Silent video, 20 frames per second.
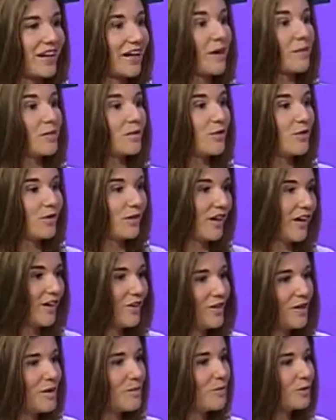ser
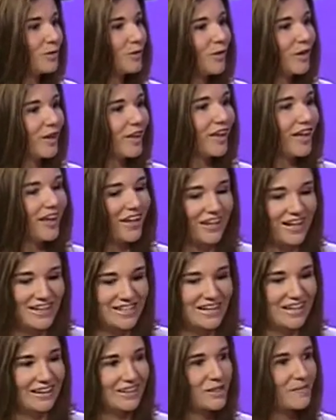revolucionario en el mundo de
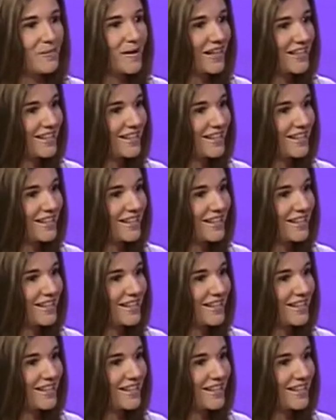las artes